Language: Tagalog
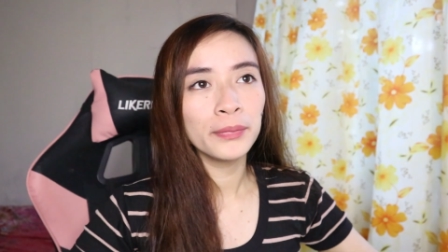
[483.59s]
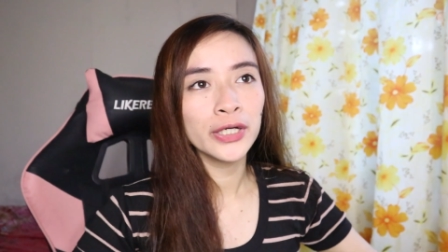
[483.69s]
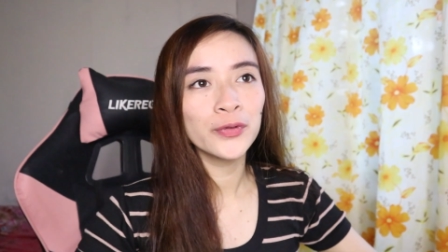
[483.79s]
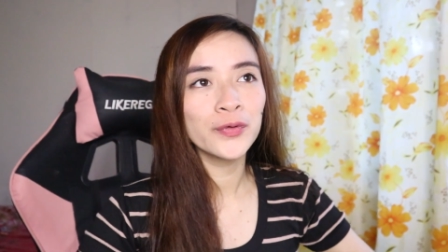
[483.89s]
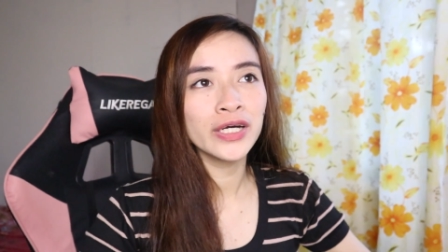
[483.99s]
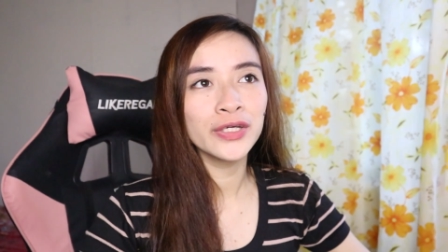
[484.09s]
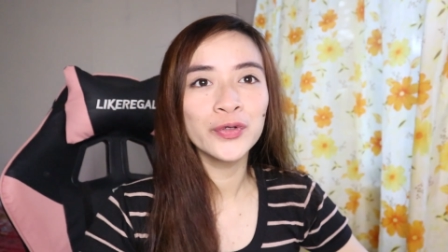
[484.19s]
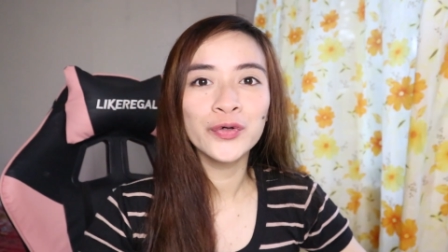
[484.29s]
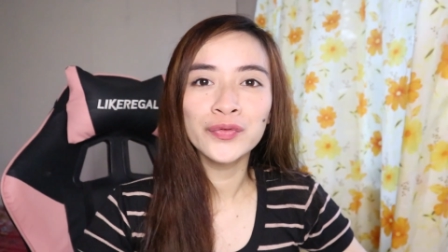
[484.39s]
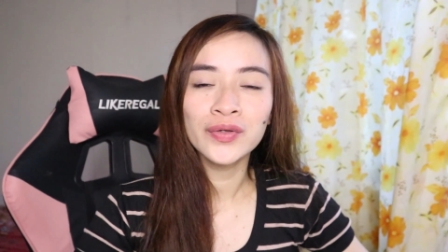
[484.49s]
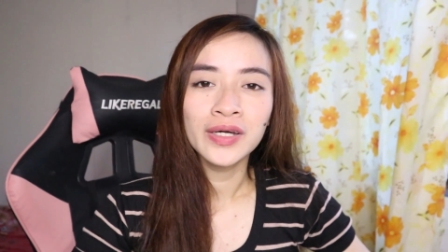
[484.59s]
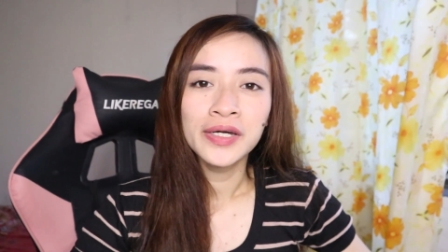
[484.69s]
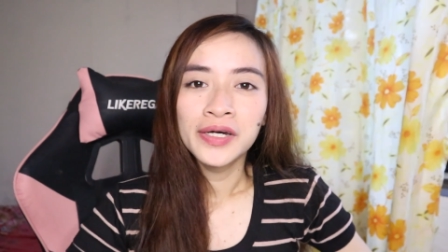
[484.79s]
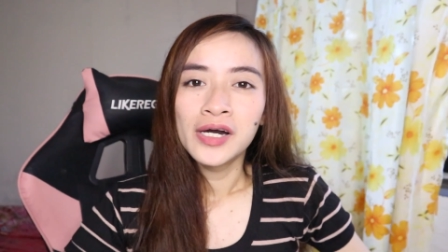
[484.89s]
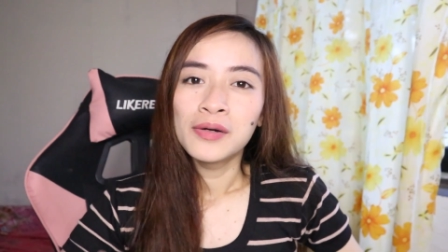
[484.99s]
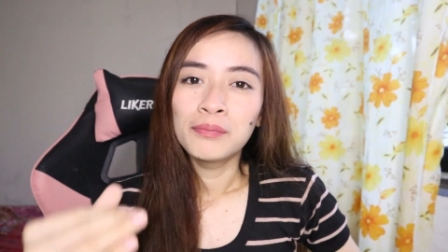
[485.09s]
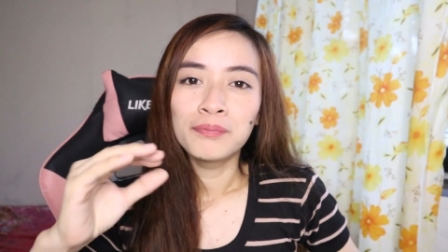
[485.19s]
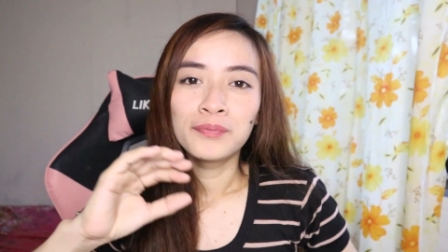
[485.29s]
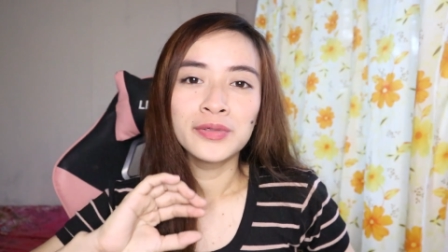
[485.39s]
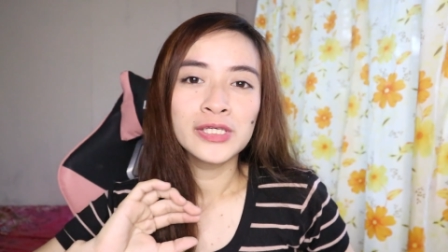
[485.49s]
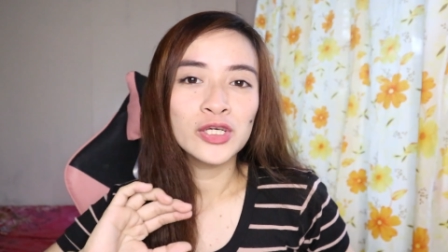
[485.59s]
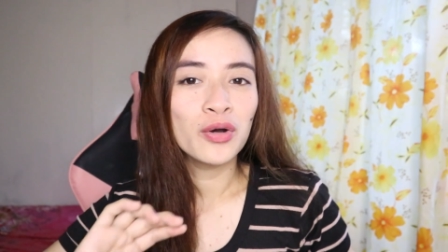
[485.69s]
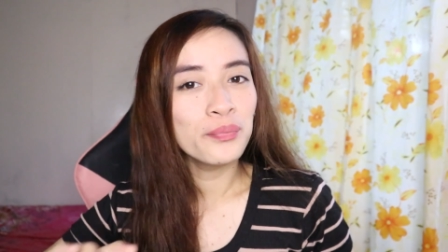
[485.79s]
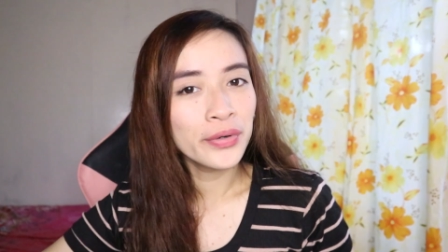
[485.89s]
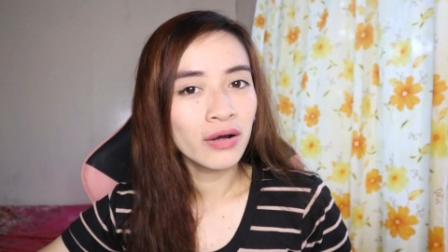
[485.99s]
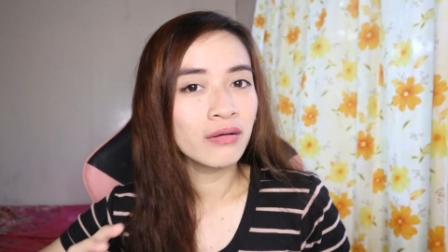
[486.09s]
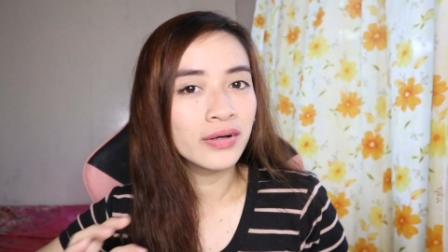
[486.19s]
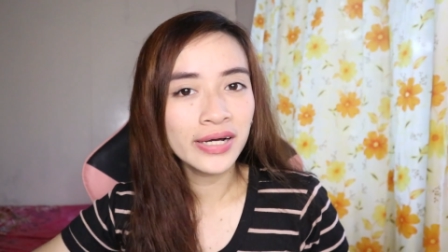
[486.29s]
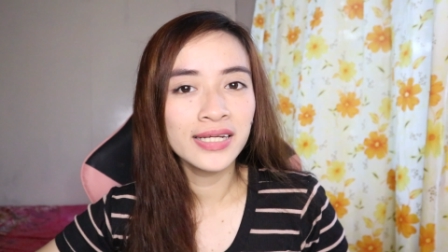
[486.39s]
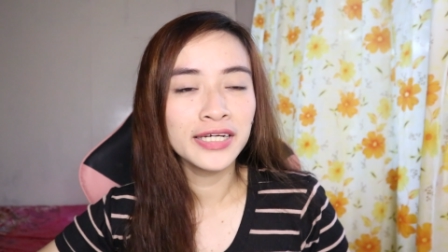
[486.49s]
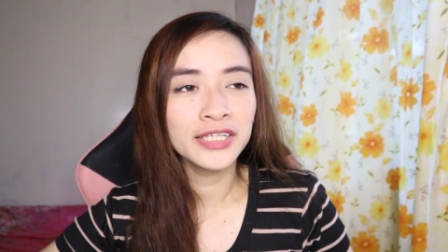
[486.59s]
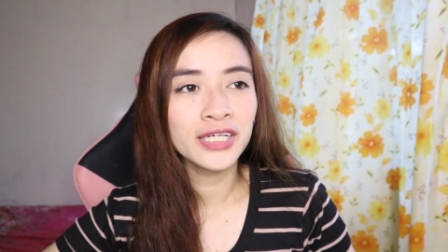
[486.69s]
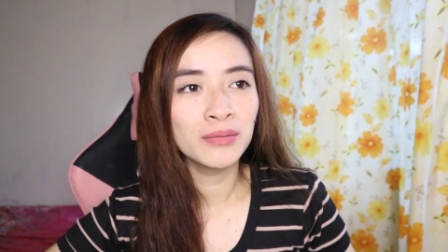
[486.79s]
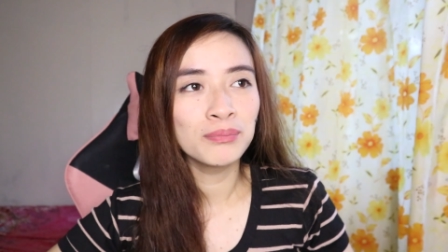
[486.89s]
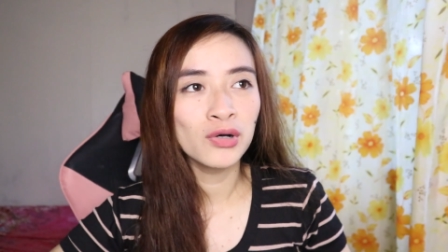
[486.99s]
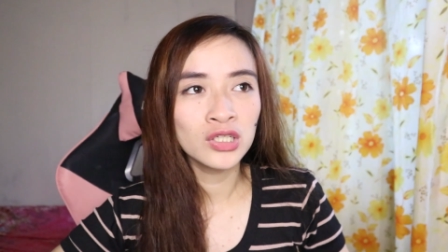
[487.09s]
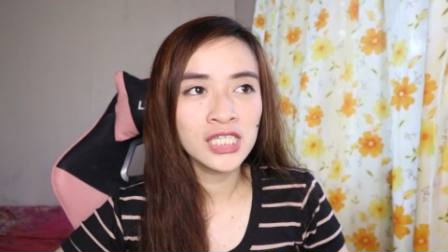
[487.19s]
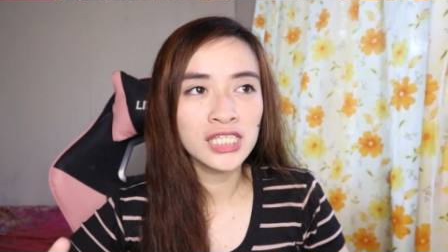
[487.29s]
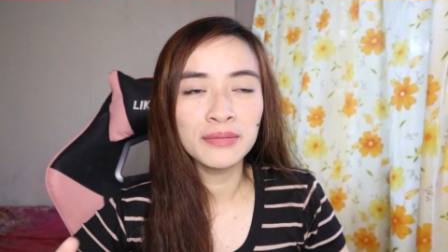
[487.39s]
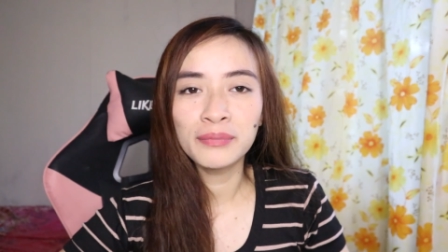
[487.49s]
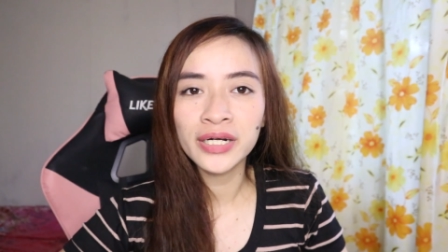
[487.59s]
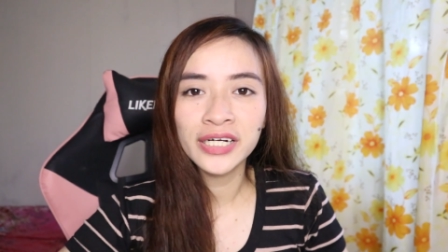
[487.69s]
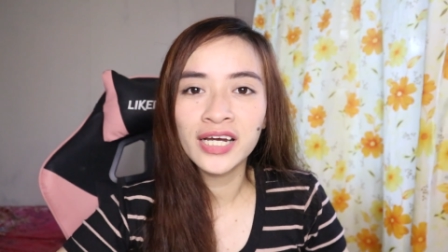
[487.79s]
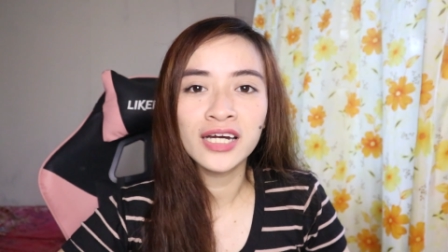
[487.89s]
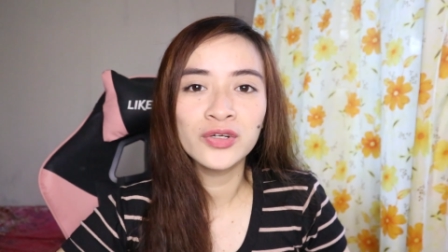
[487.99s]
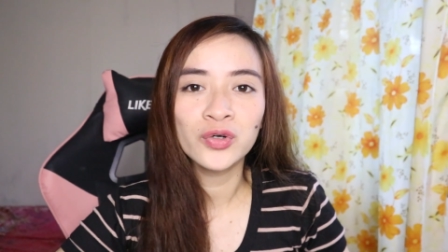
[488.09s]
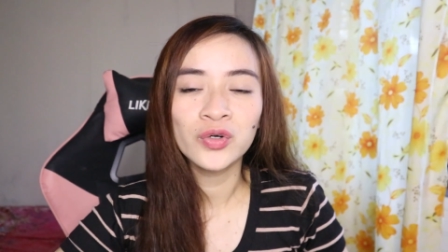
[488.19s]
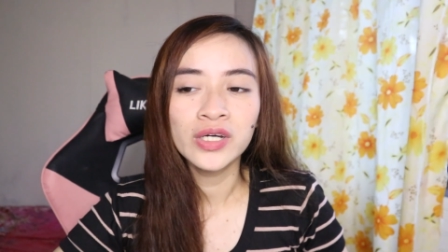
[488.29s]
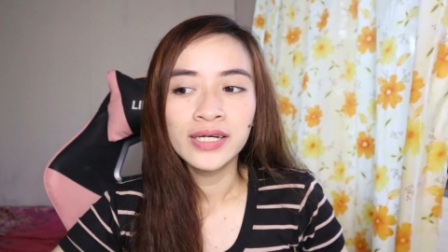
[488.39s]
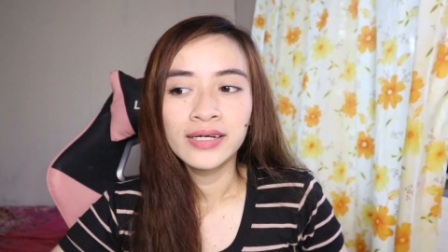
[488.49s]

Pero ngayon, sobrang galing na ng boses ni Mariano.